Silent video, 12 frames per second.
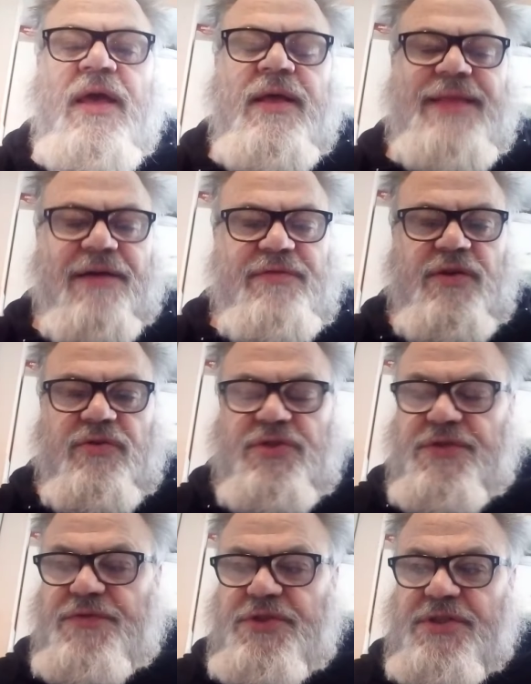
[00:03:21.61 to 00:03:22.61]
Dawniej
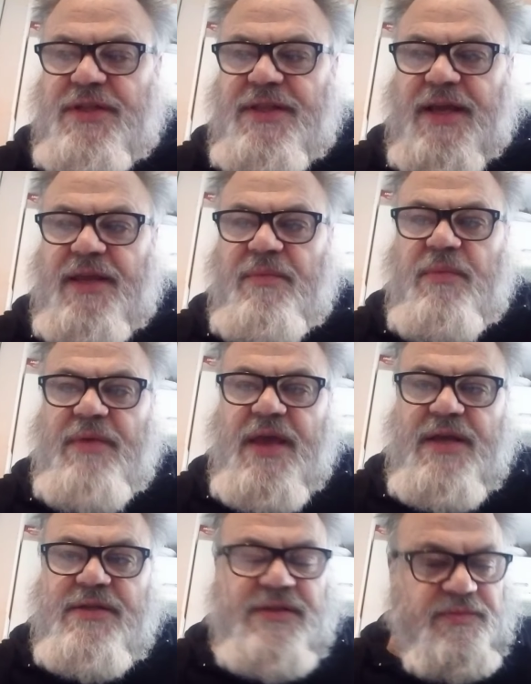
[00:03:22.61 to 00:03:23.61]
oczywiście takim
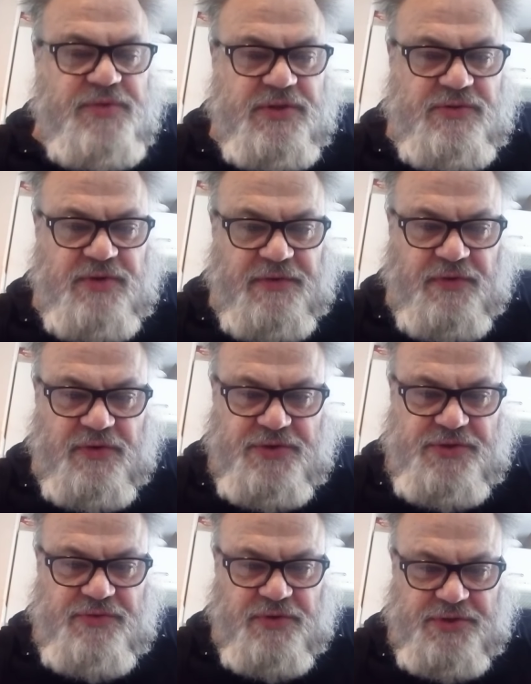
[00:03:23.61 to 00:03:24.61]
miejscem, przez które
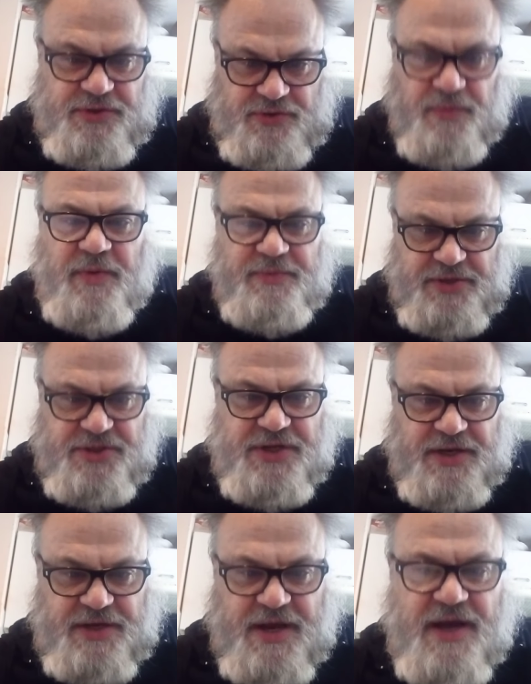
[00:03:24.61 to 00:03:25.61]
wchodziło się do
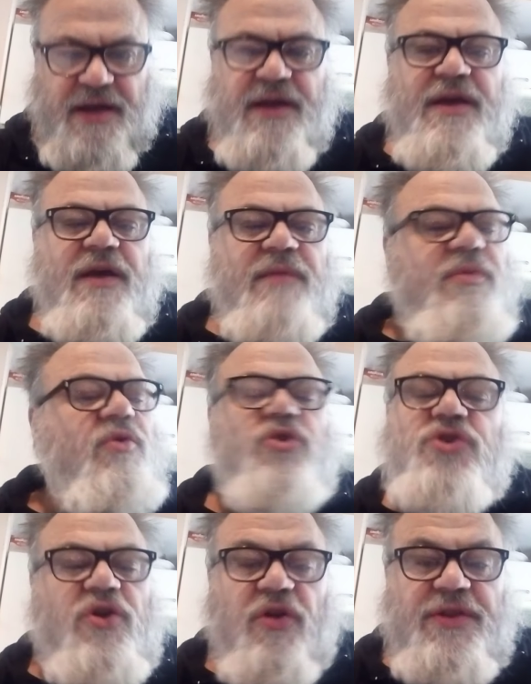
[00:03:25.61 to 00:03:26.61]
pomieszczenia, było
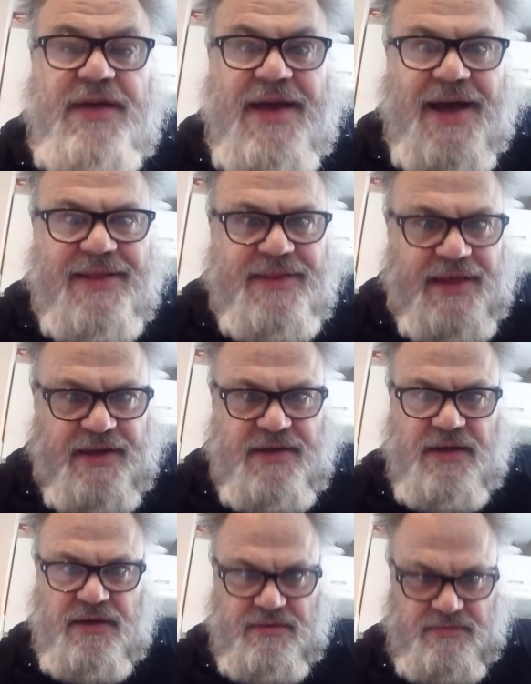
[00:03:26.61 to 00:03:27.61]
szklony
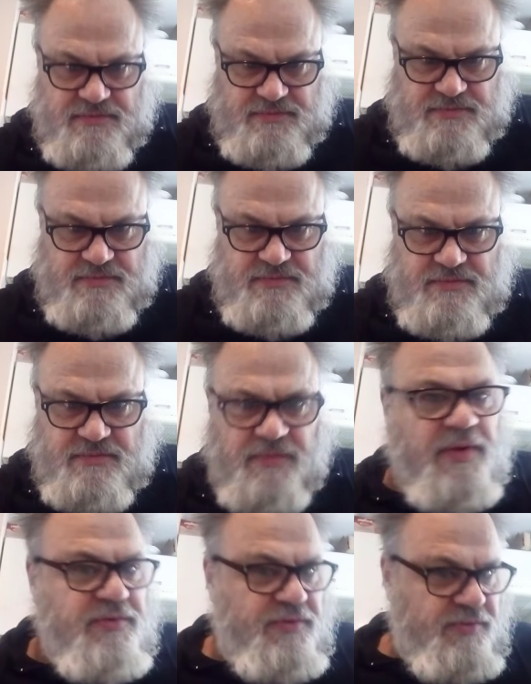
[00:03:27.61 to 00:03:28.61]
ganek.
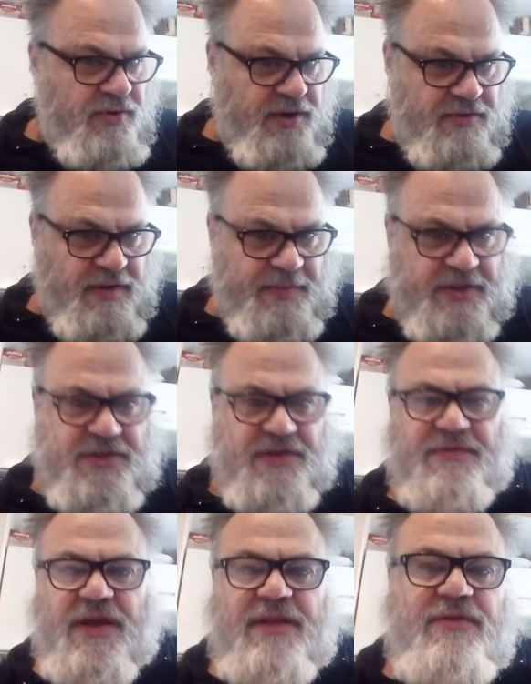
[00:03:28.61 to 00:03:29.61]
Pełnił rolę łapacza
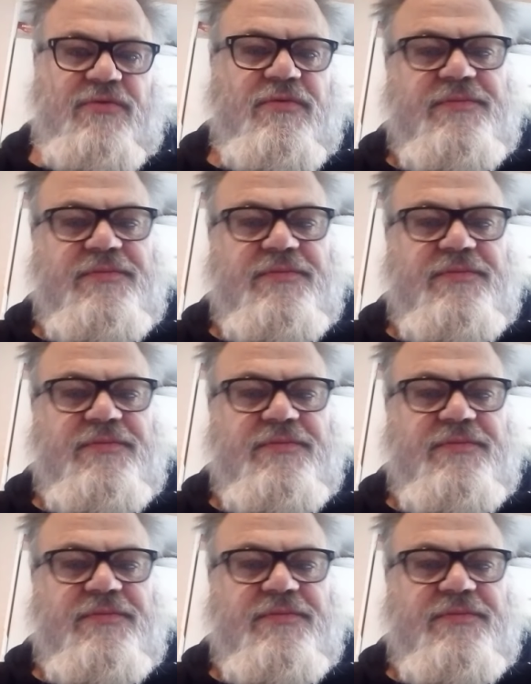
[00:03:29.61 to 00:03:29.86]
wiatru.